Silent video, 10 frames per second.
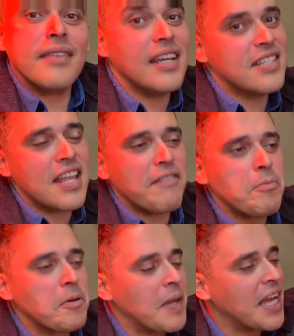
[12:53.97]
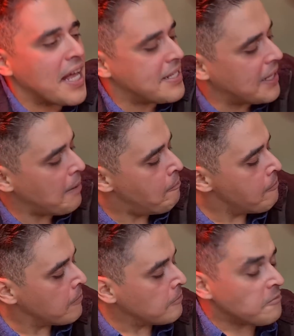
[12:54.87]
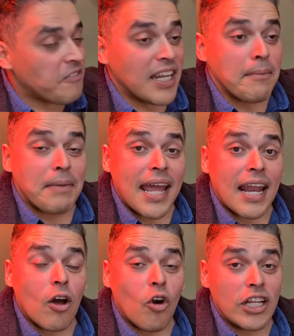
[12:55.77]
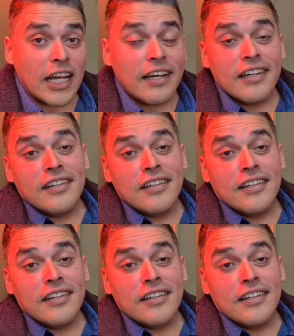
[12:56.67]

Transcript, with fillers: esse daí vamos comer em casa, né? Falei pra ela, olha,